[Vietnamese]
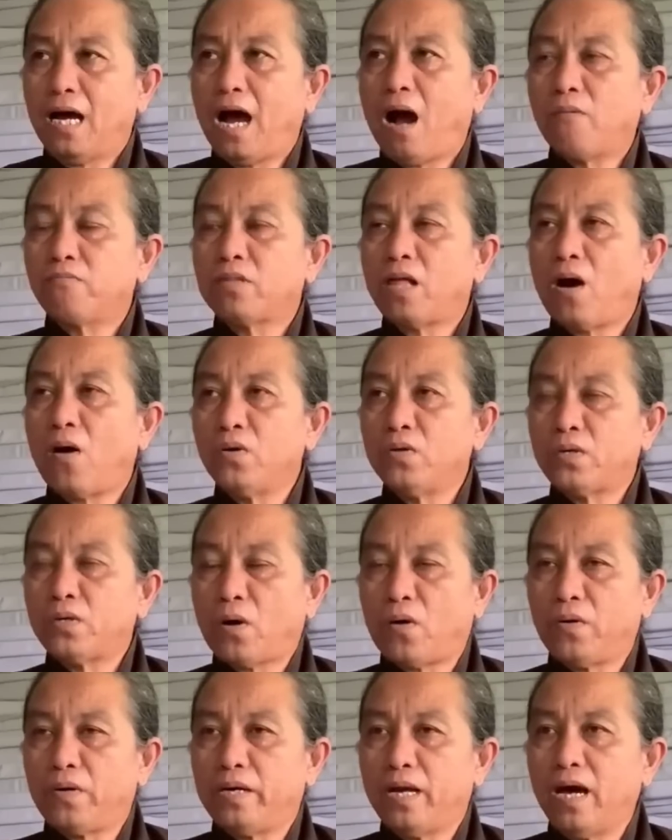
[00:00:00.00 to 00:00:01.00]
chứ không thôi
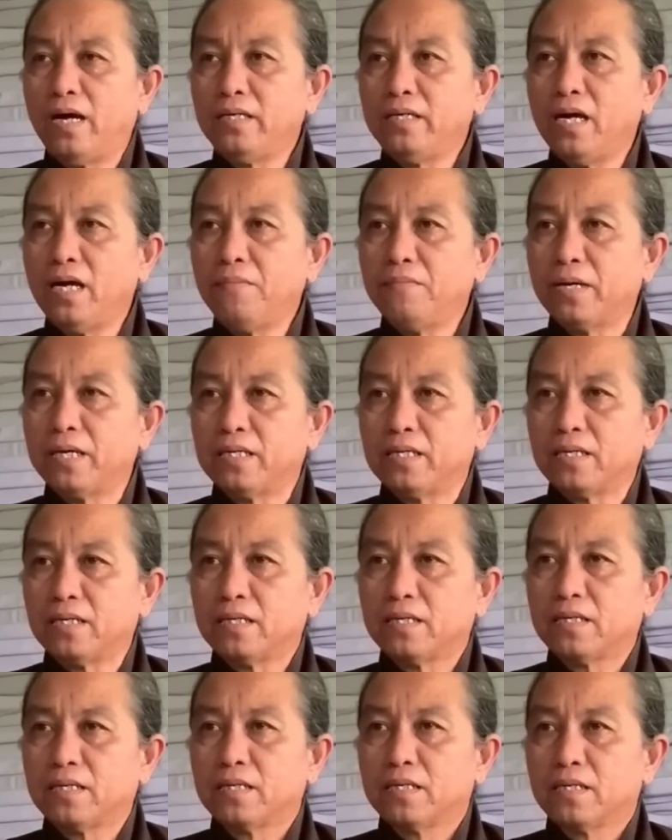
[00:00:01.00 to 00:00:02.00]
rồi đến với mình
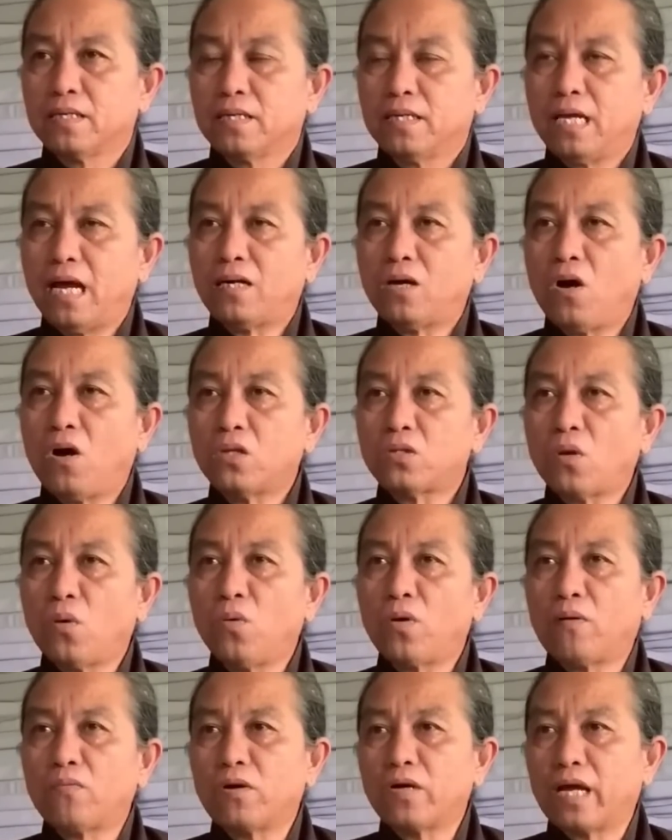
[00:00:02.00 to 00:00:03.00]
chắc đó tu
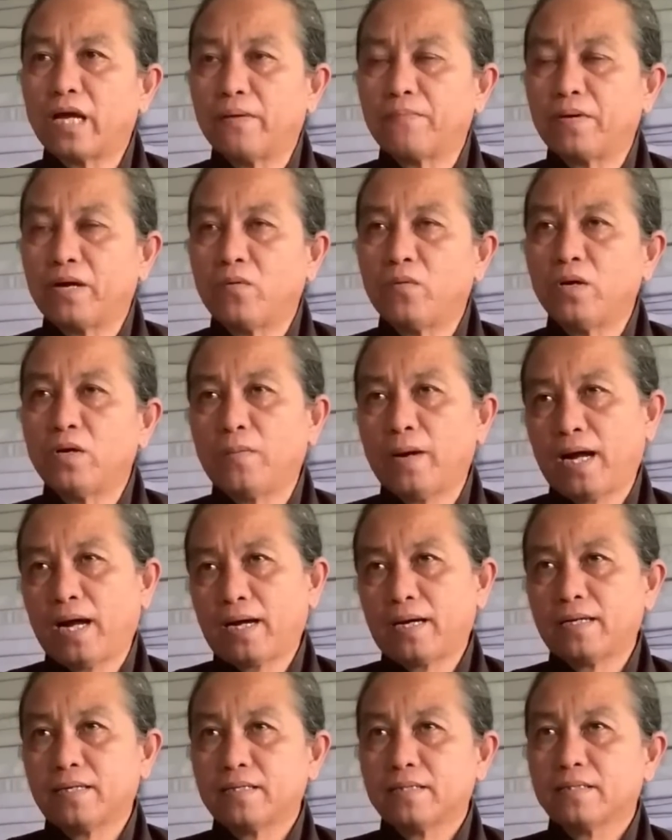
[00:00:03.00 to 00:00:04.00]
không có kịp nghe quý cô bác
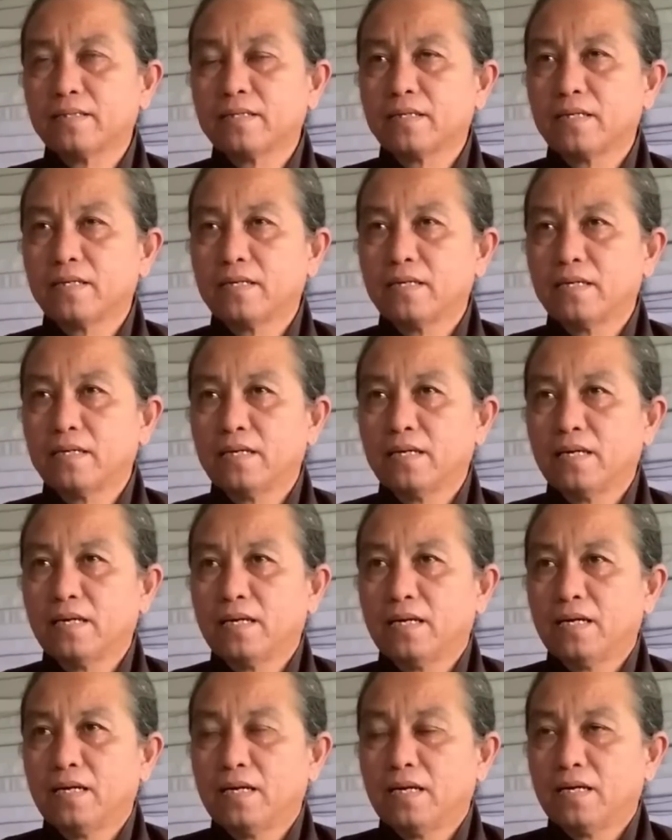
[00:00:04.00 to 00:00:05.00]

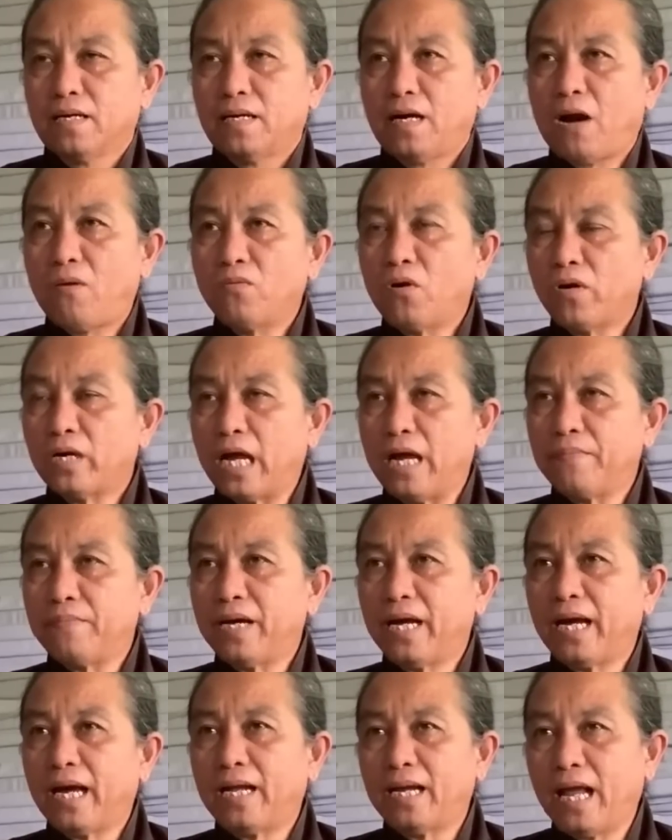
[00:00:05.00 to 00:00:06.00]
không có kịp
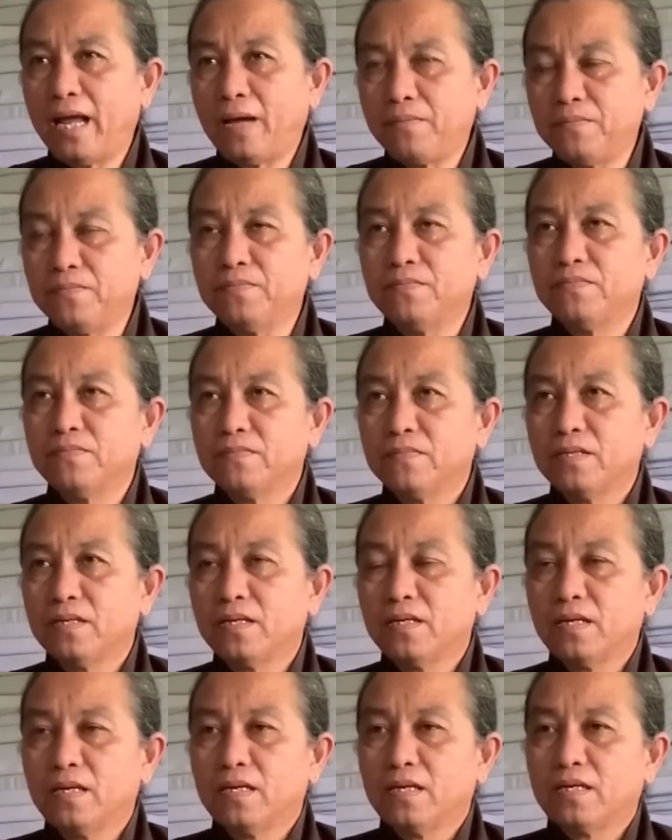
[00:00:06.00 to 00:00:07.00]
ngang anh em
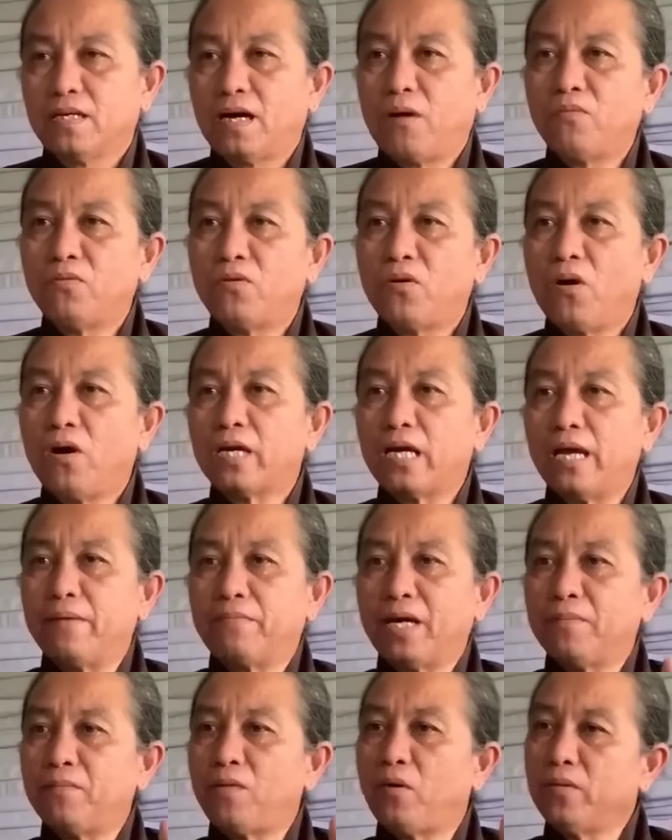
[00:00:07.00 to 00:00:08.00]
không có kịp
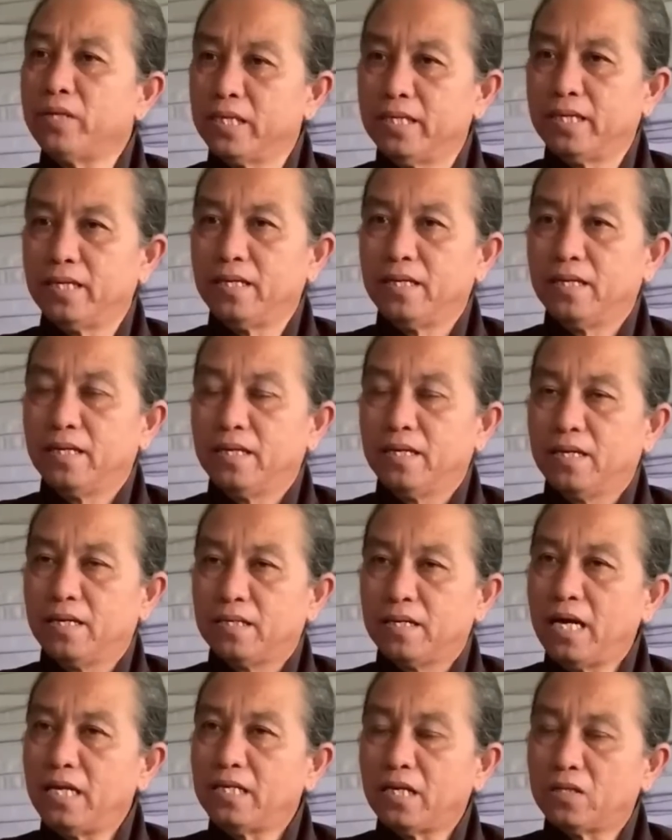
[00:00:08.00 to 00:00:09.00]
ngang mọi người
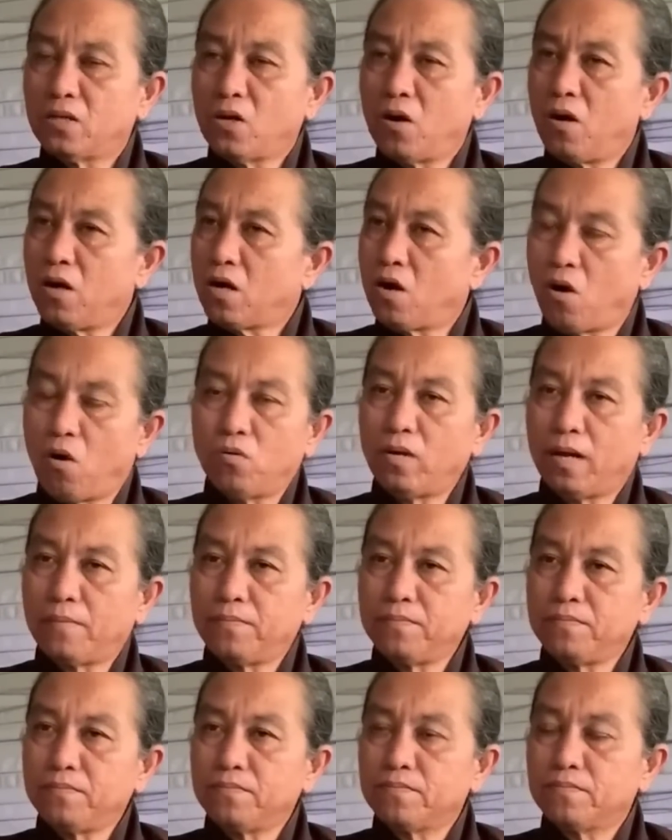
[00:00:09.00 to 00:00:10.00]
đến chừng đó khổ
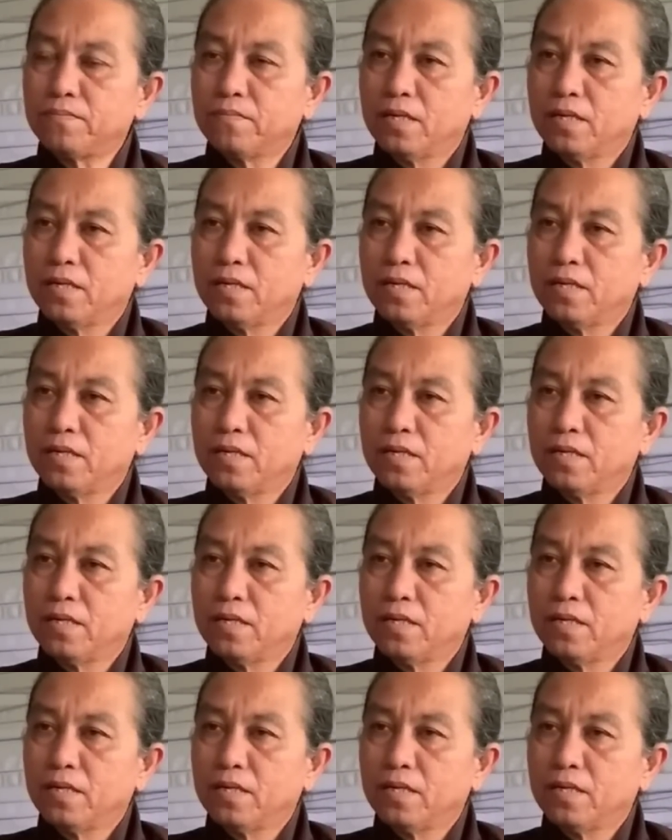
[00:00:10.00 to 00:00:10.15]
lắm